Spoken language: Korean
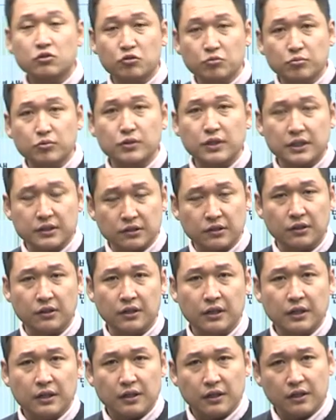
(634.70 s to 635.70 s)
구분해서
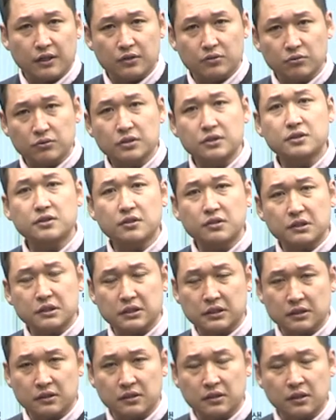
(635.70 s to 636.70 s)
어, 또
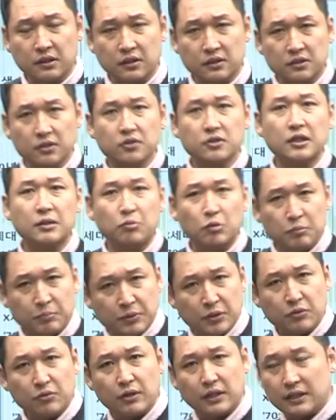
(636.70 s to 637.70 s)
특성을 어, 들여다볼
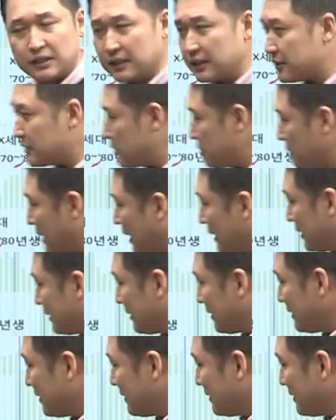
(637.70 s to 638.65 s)
필요가 있겠지만